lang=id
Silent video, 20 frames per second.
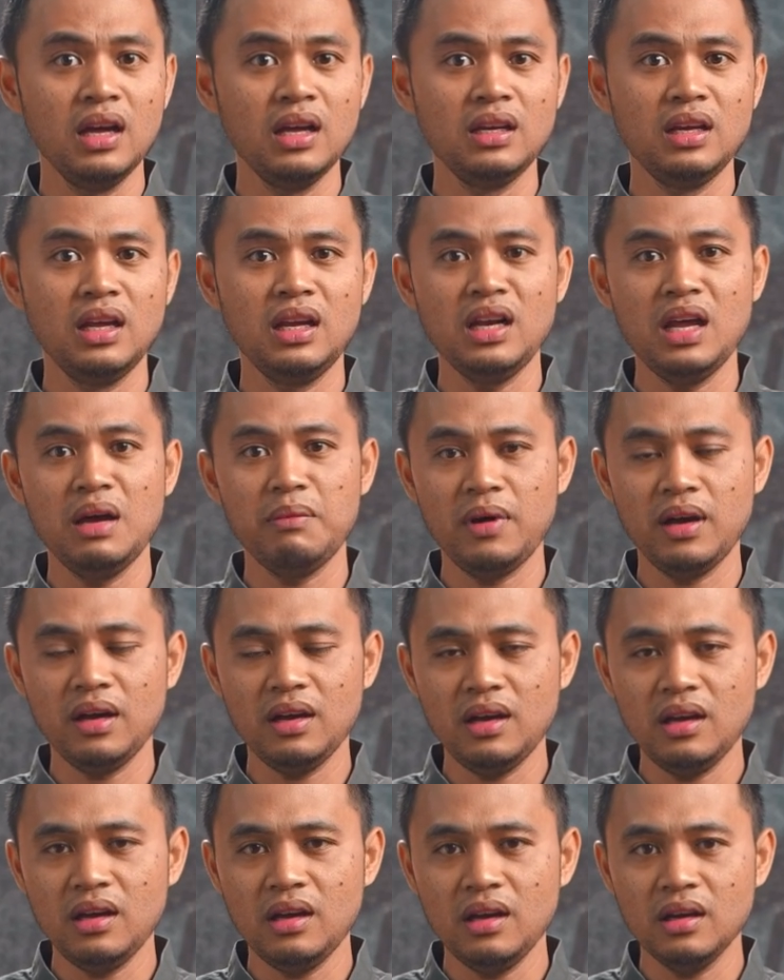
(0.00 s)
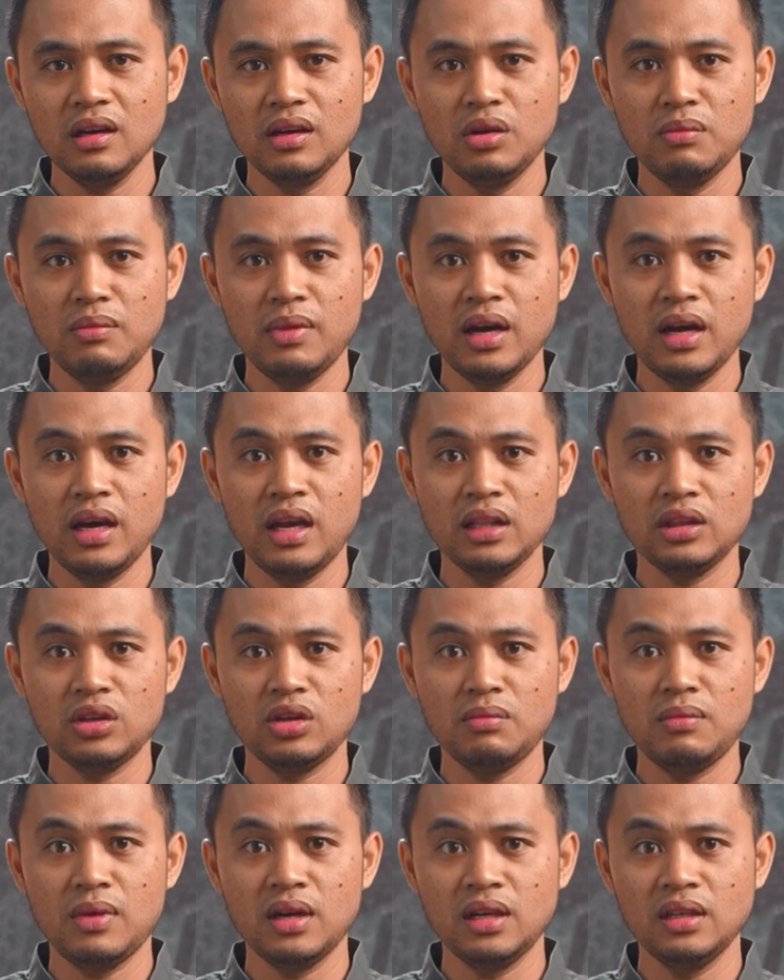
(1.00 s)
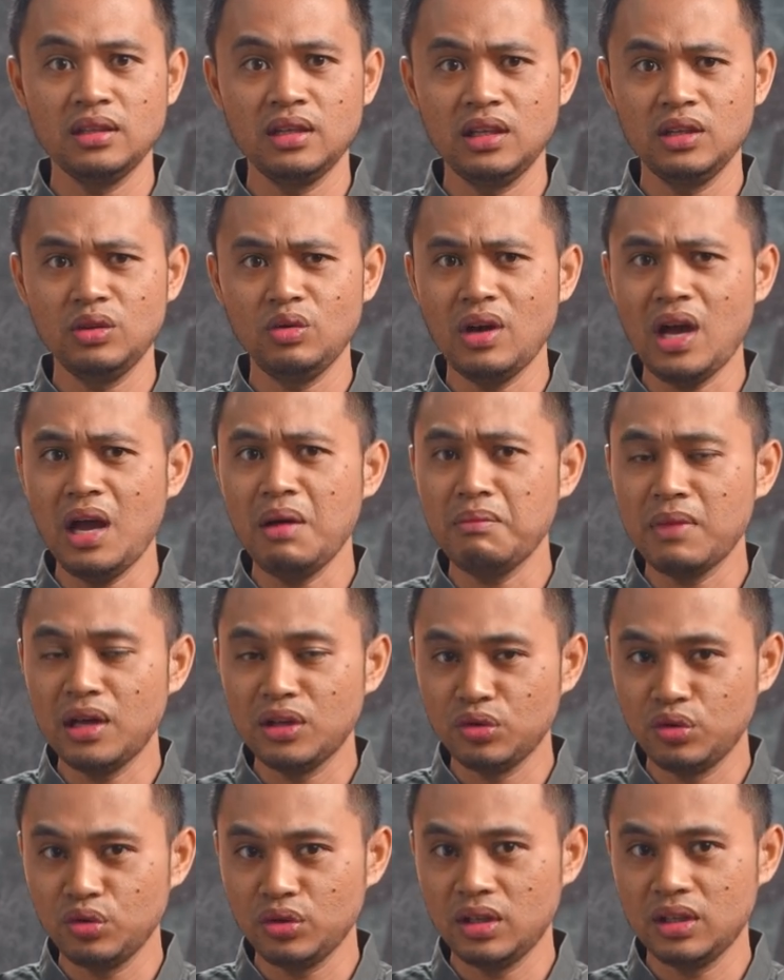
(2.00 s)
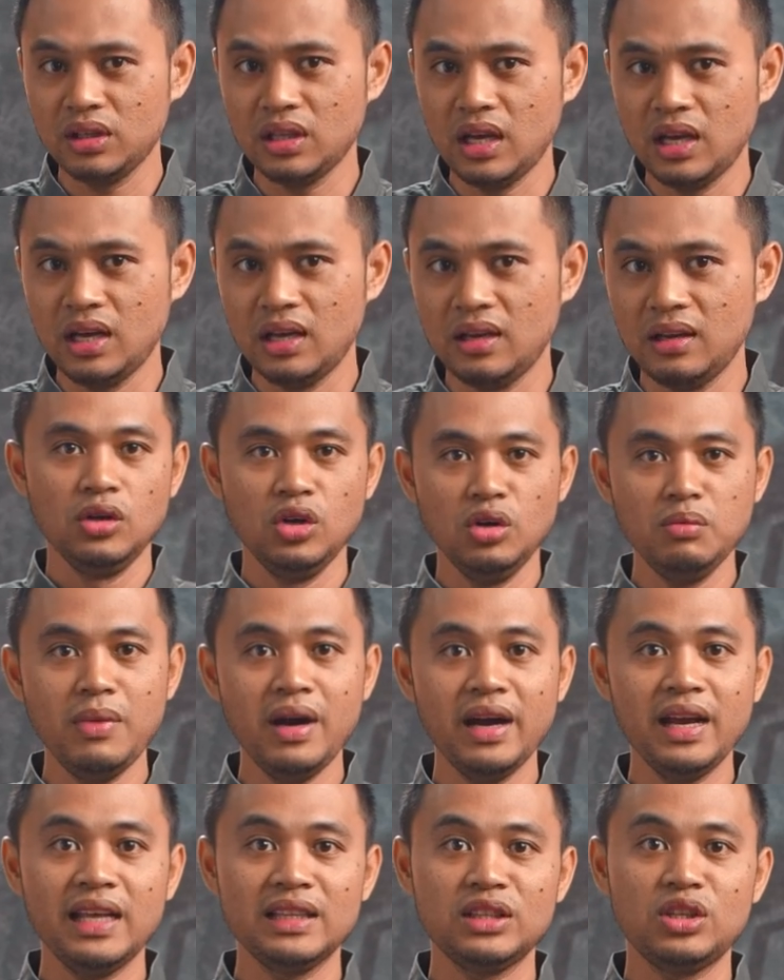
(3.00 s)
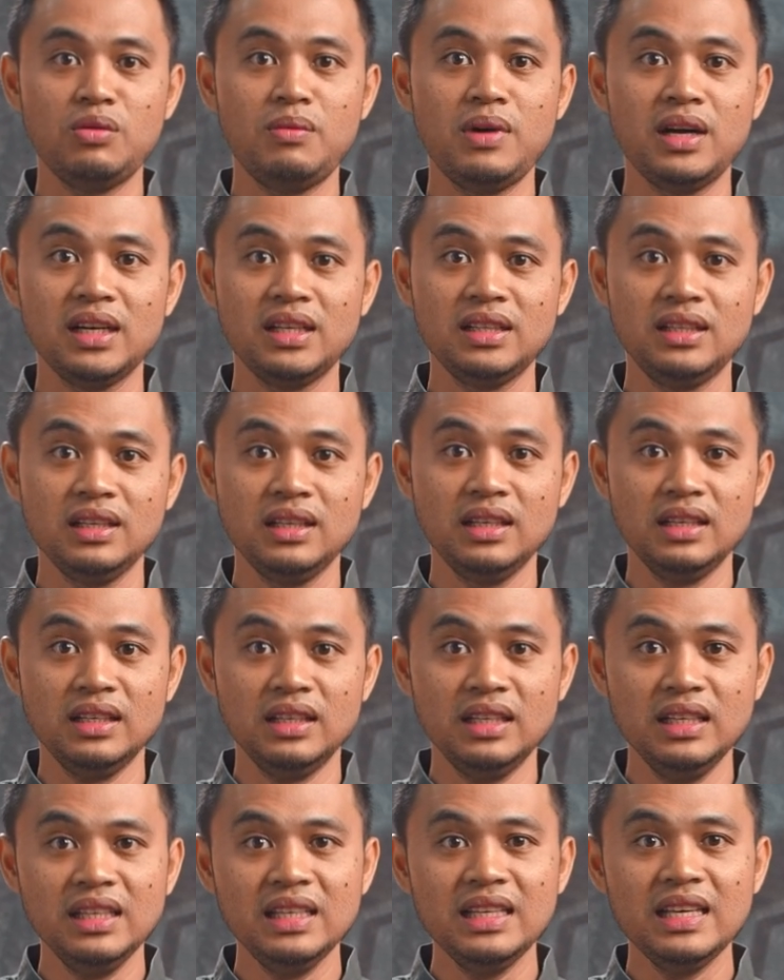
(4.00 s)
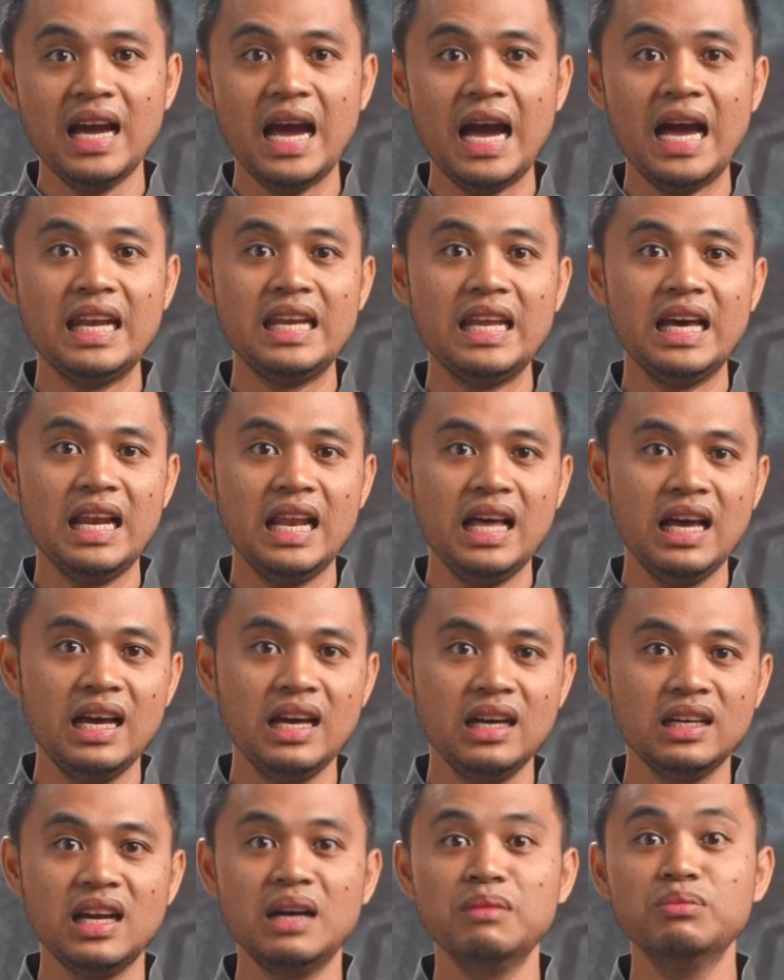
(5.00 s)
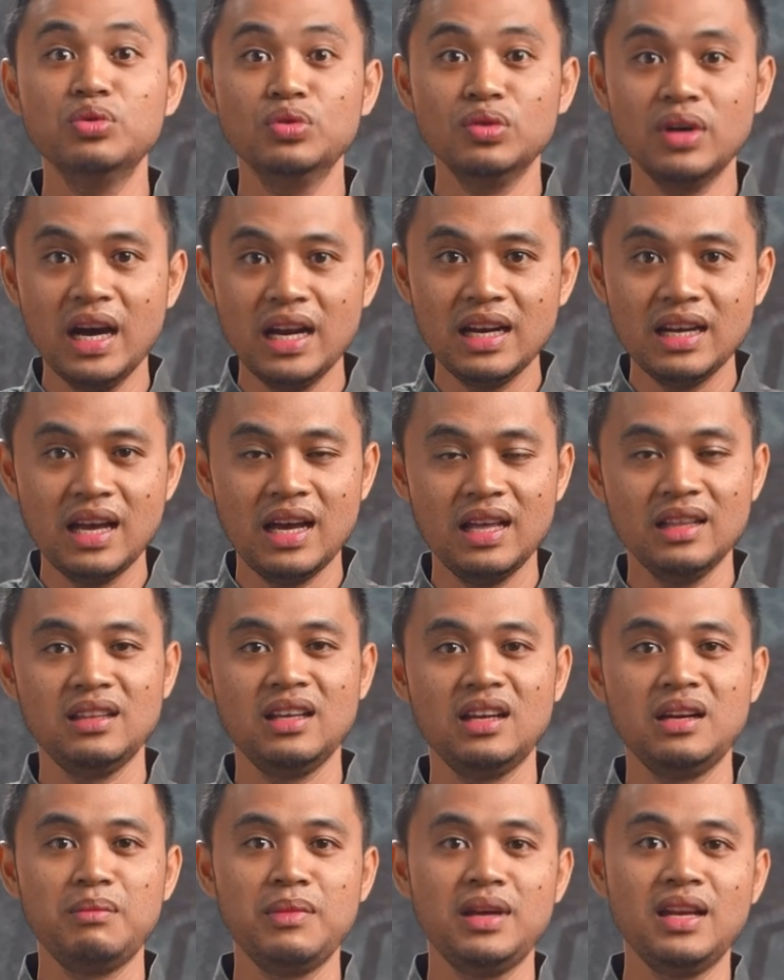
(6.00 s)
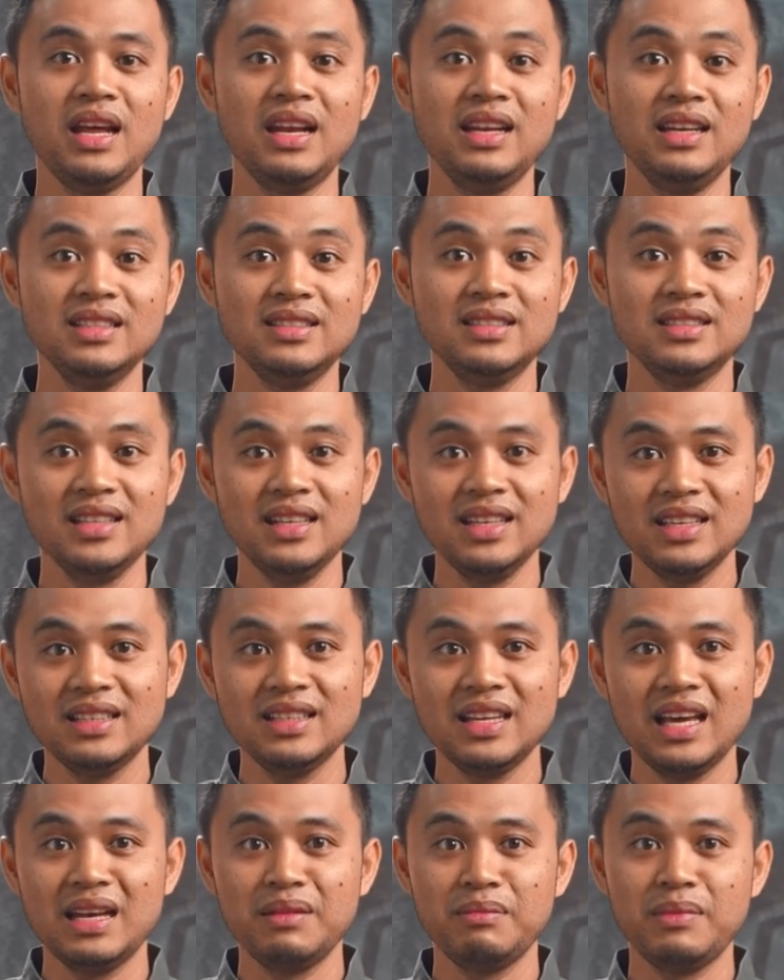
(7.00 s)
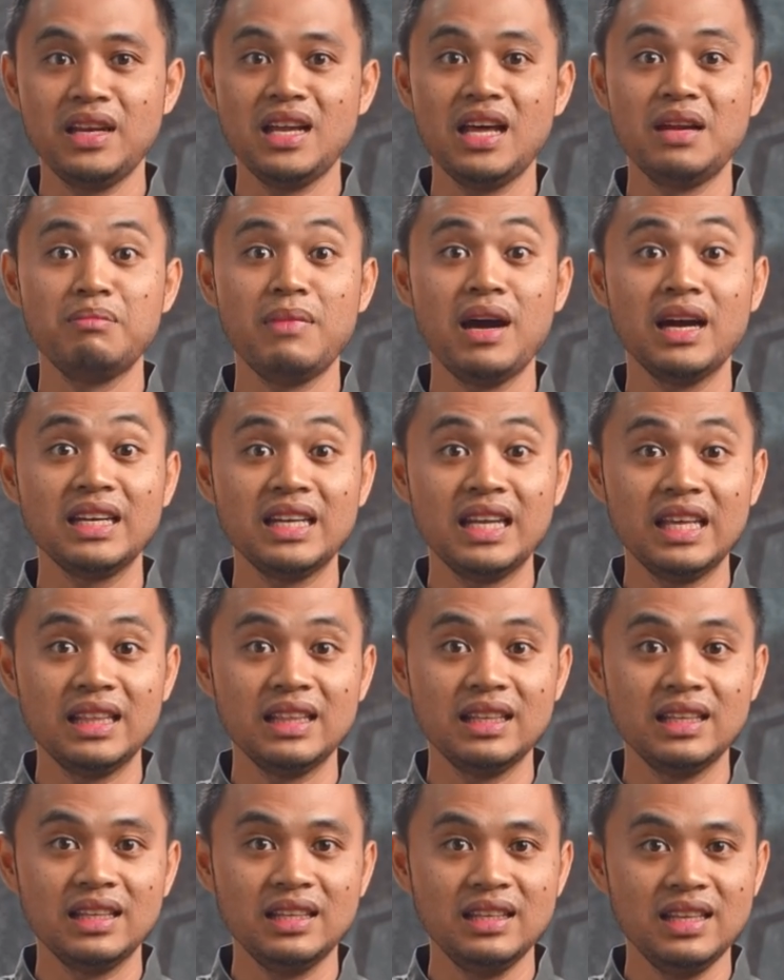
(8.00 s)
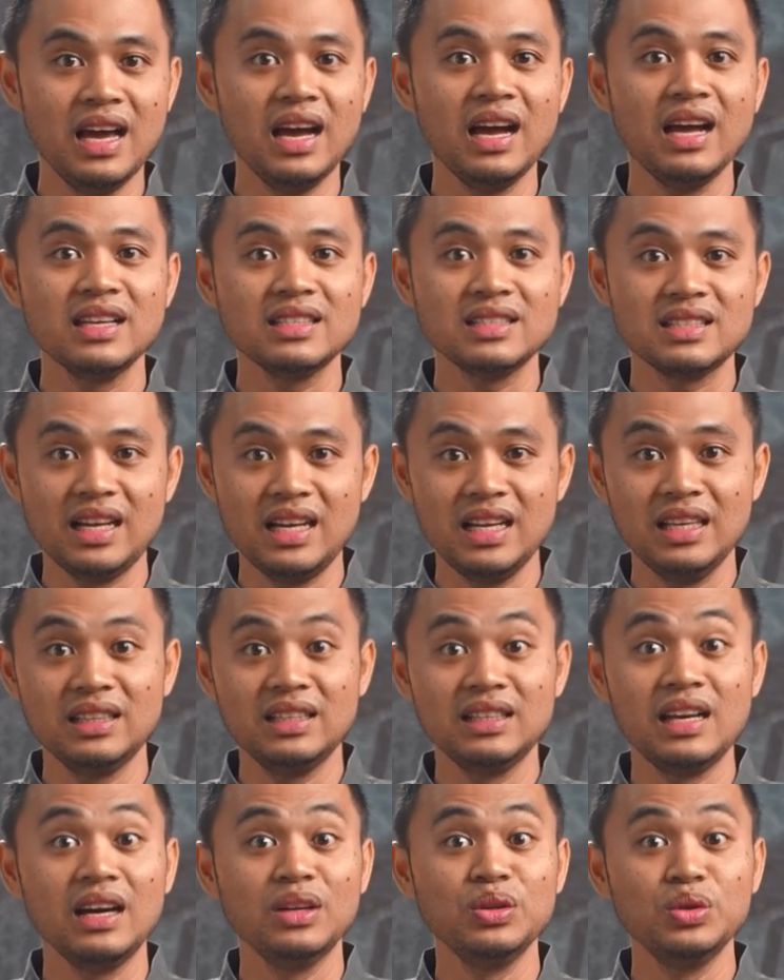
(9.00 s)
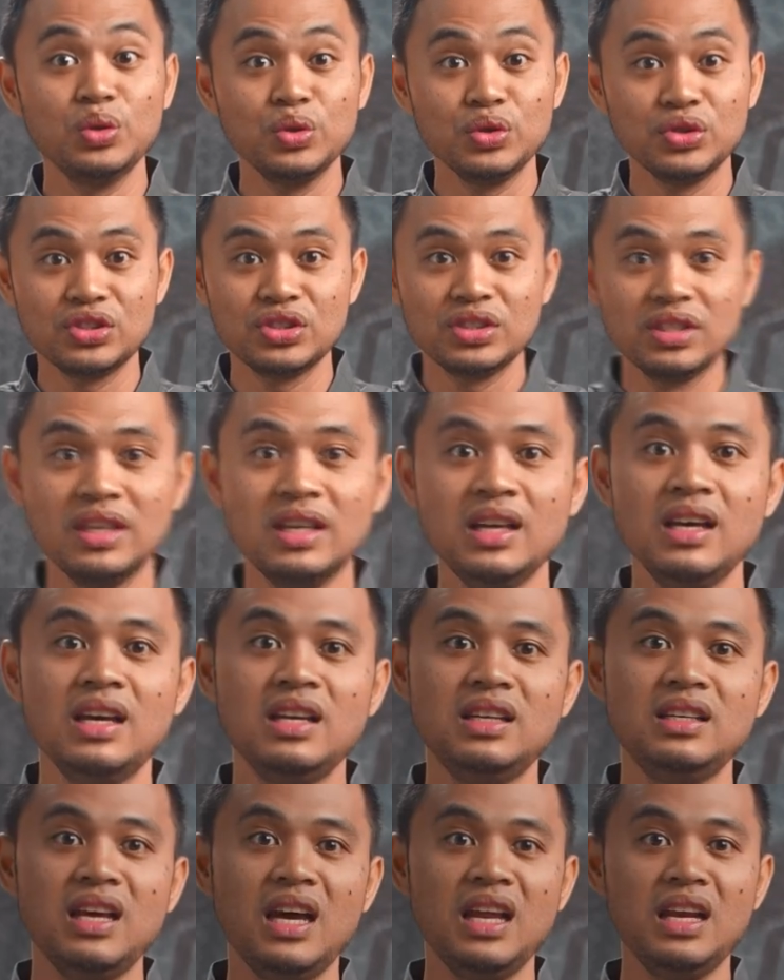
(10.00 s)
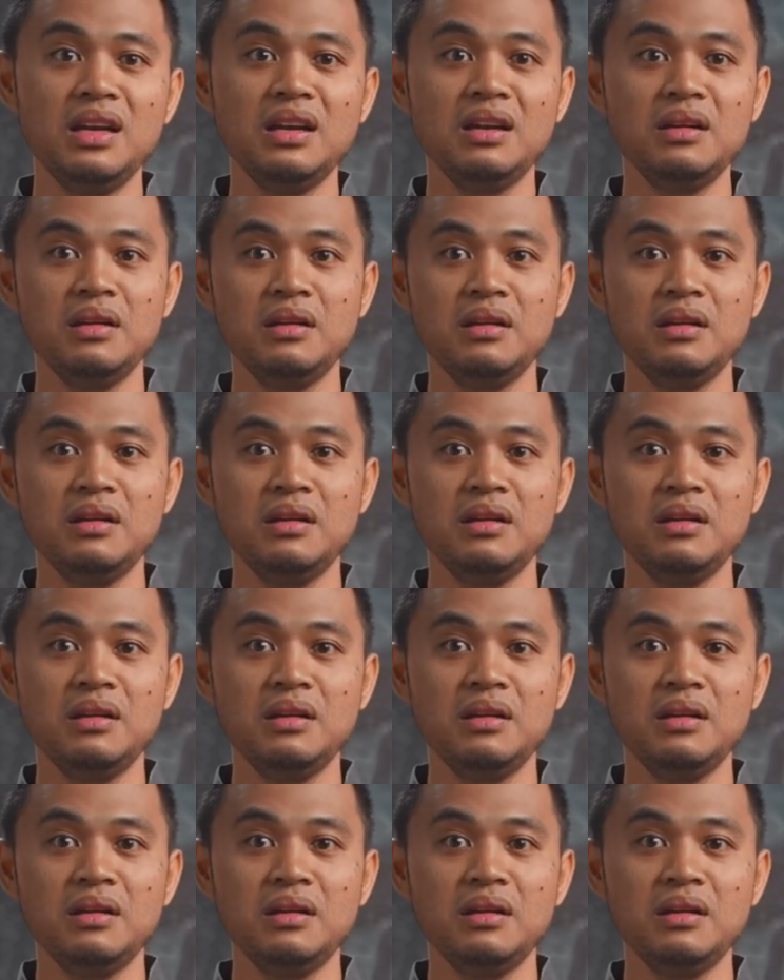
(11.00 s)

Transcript: dan apakah gelombang elektromagnetik itu aman untuk kita. Gelombang elektromagnetik ini adalah gabungan antara medan listrik dan medan magnet yang saling tegak lurus dan